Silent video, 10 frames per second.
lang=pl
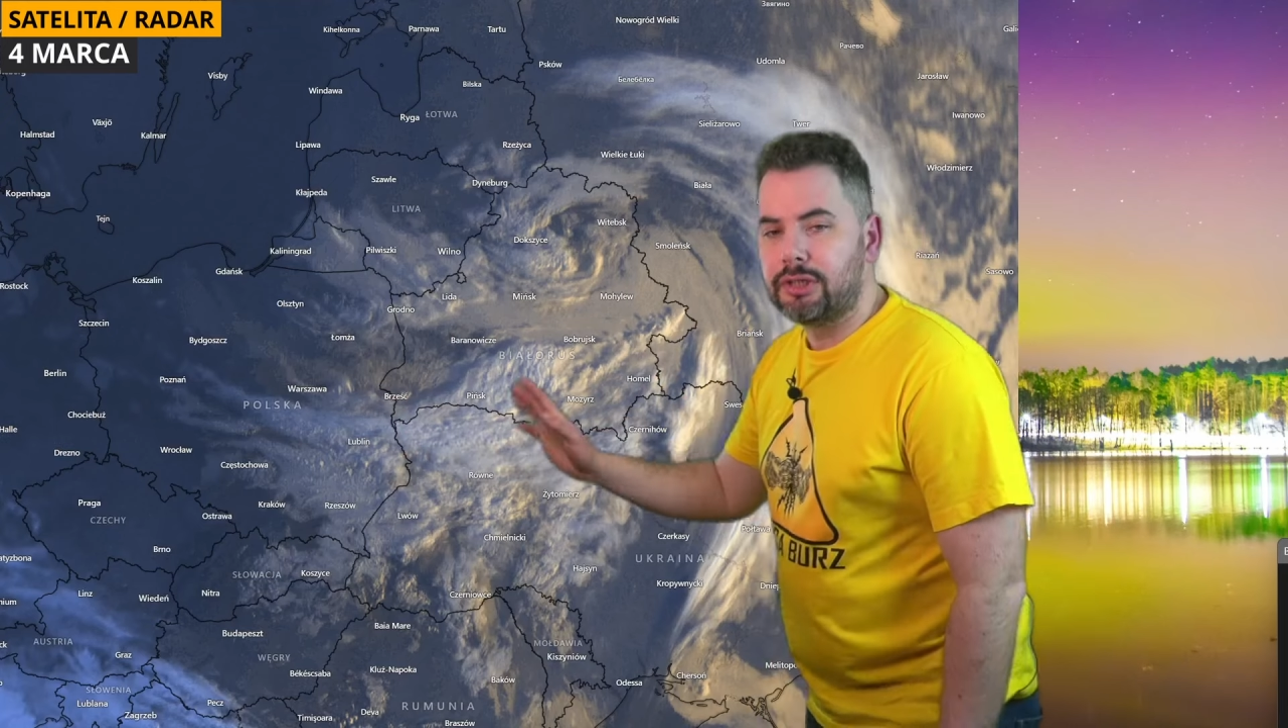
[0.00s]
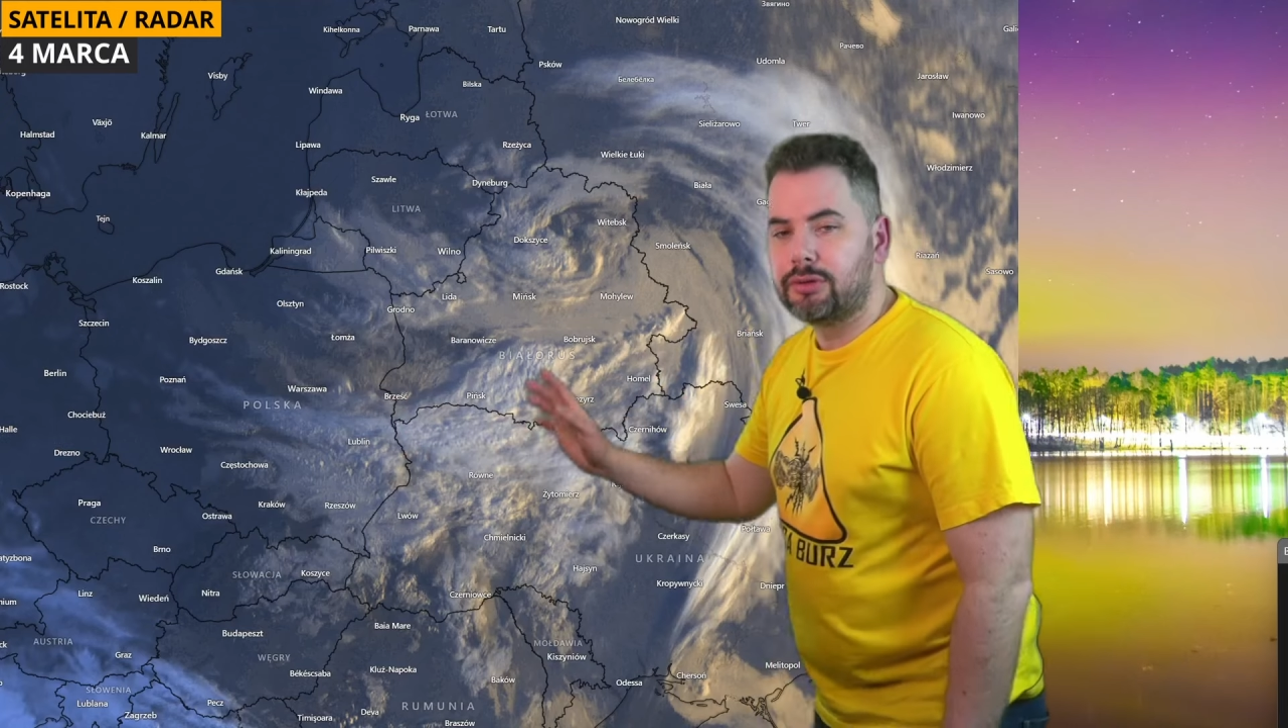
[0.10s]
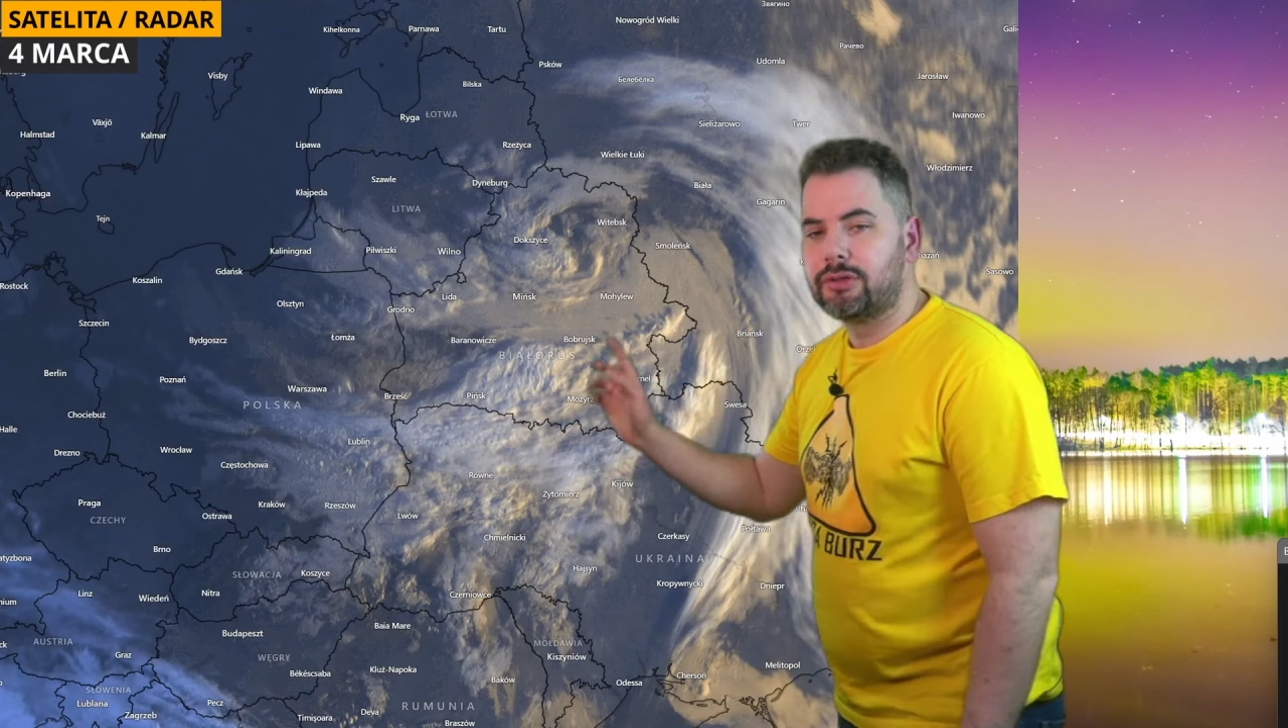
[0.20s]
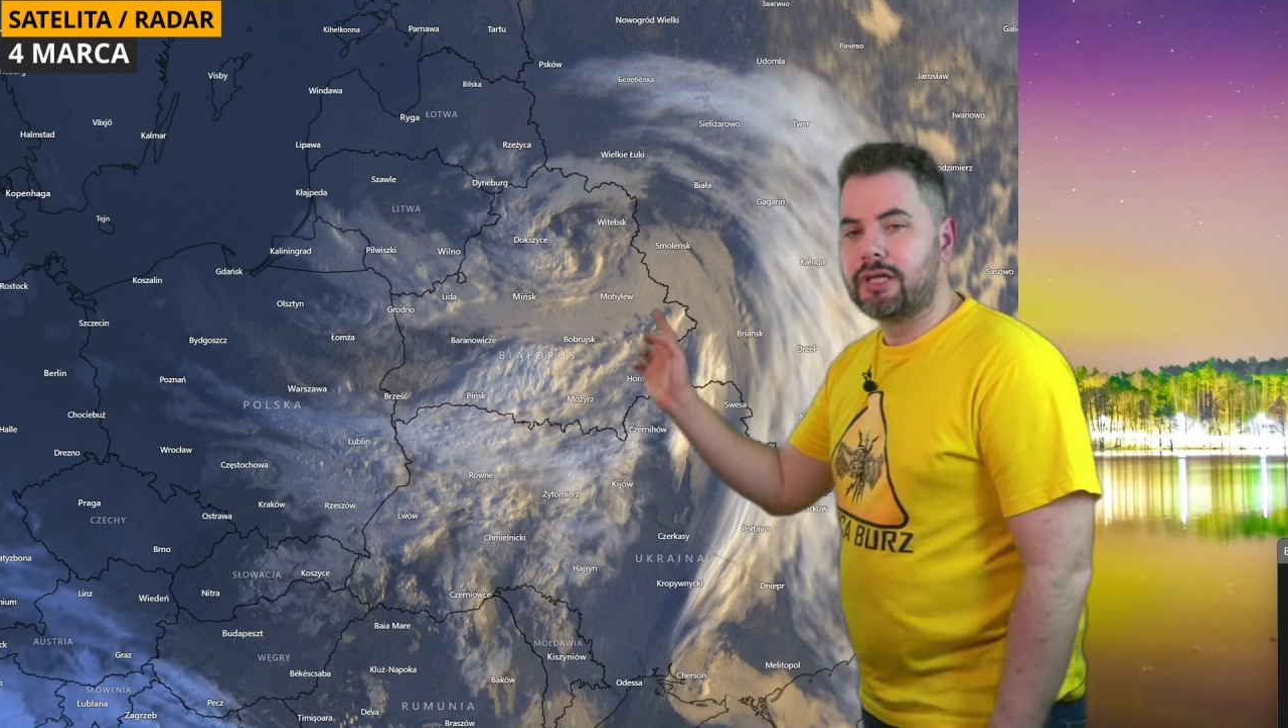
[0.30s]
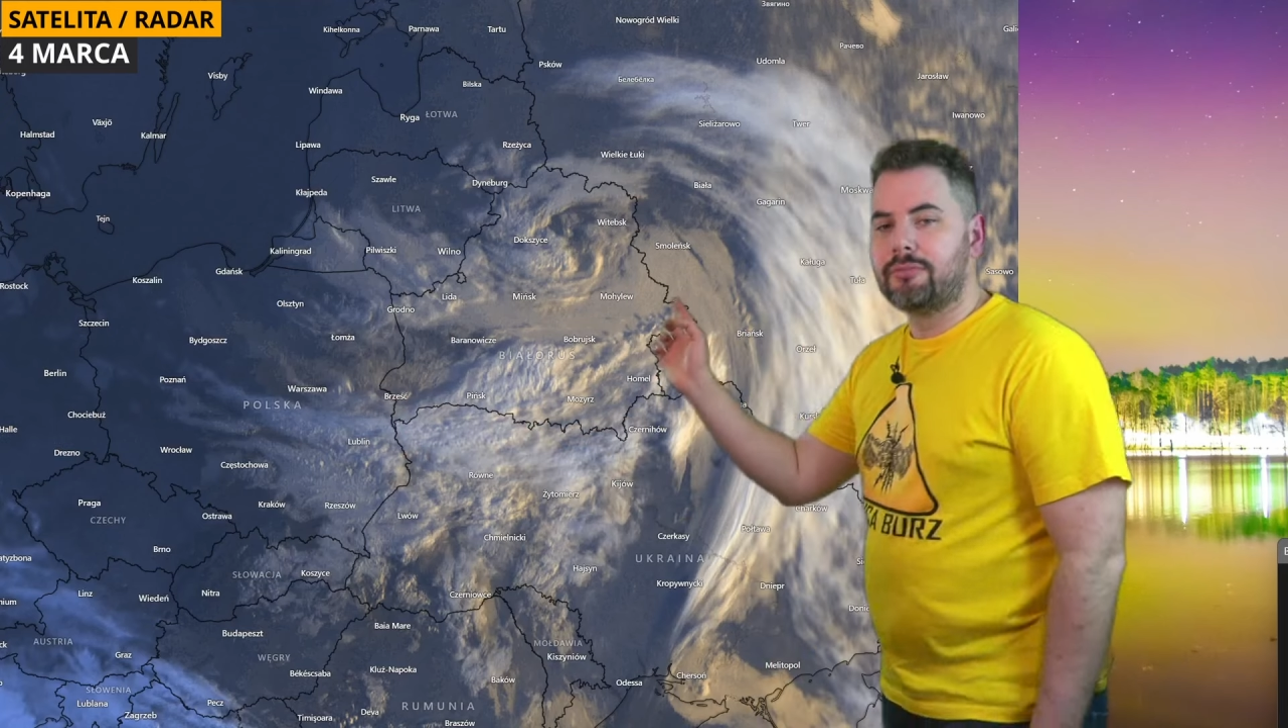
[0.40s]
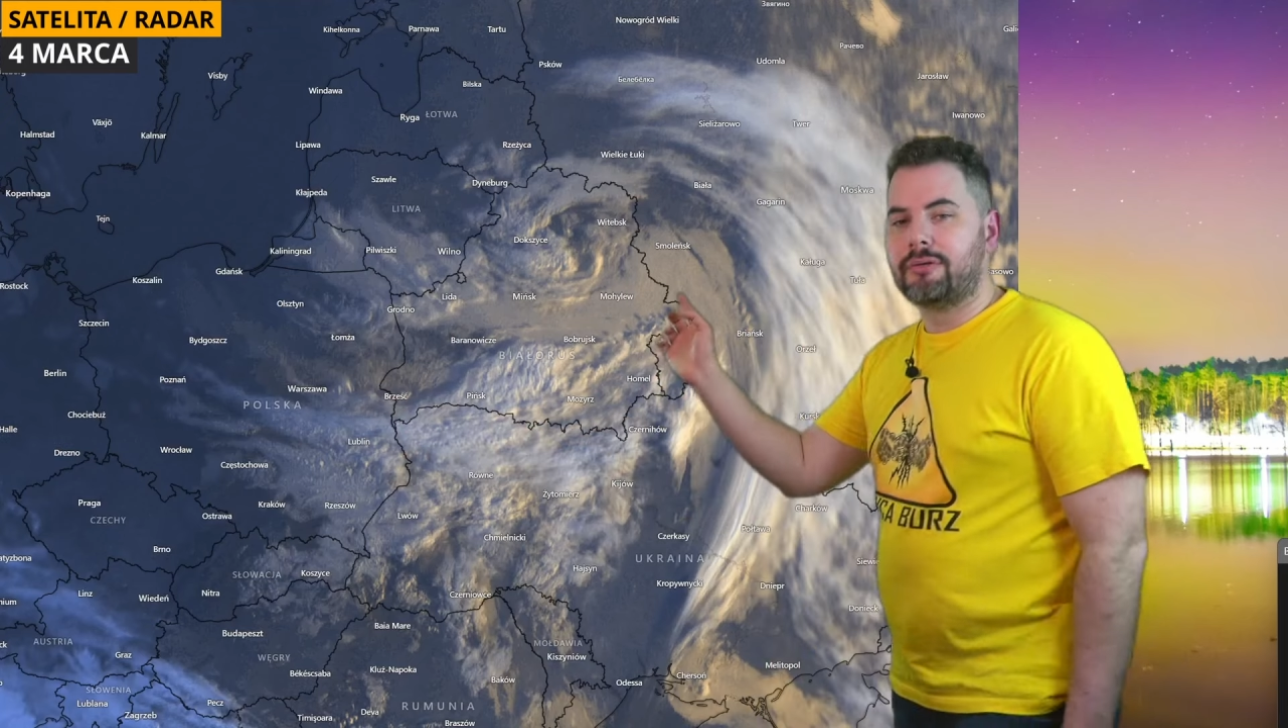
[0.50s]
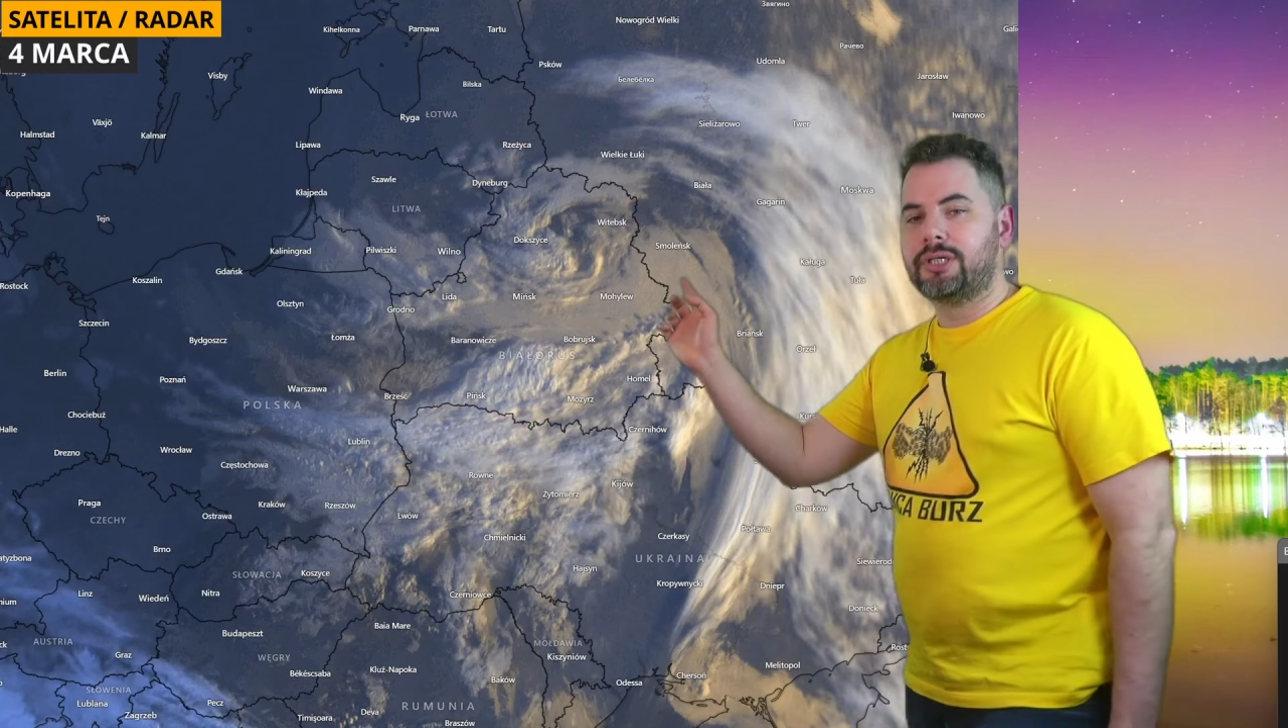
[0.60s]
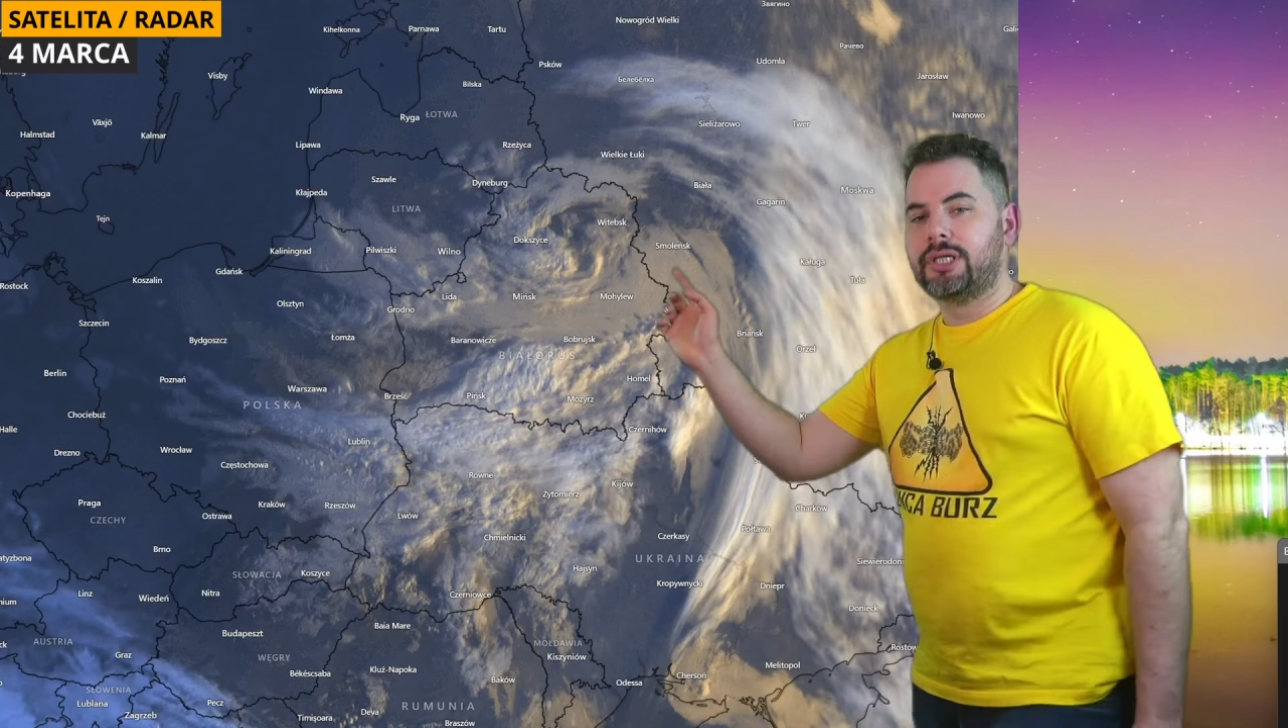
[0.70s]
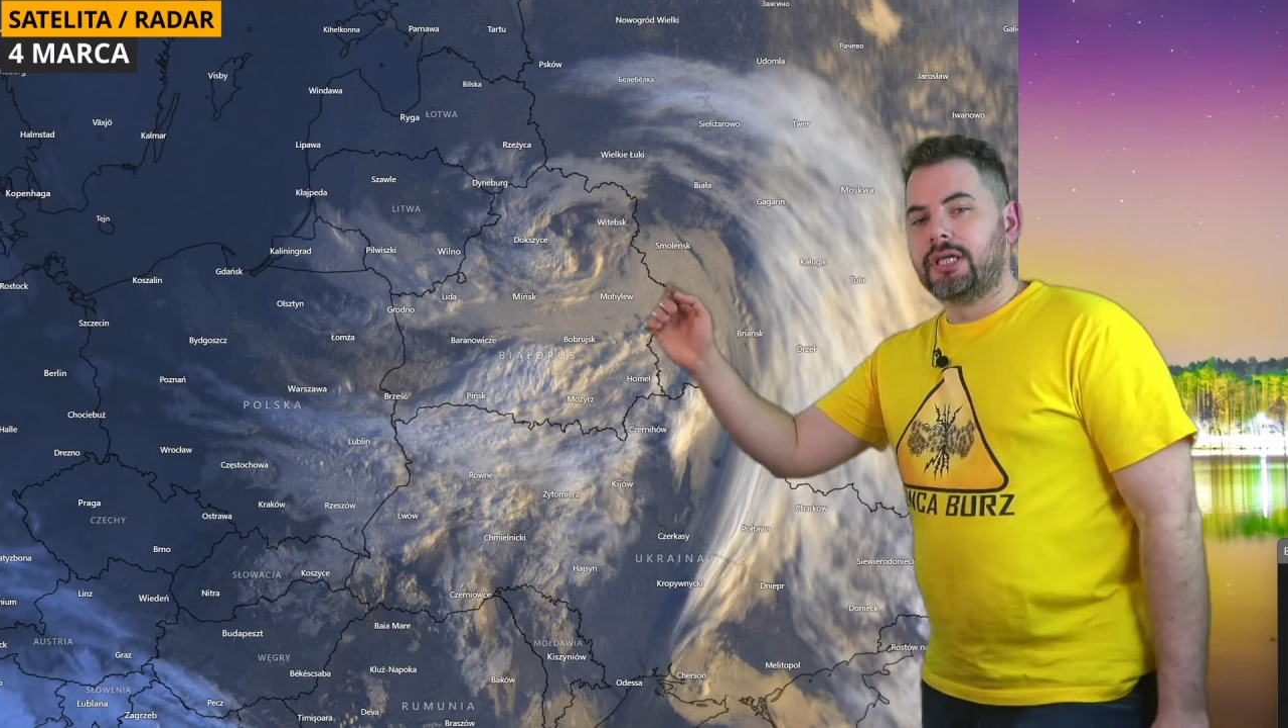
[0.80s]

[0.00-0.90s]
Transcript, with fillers: tutaj mamy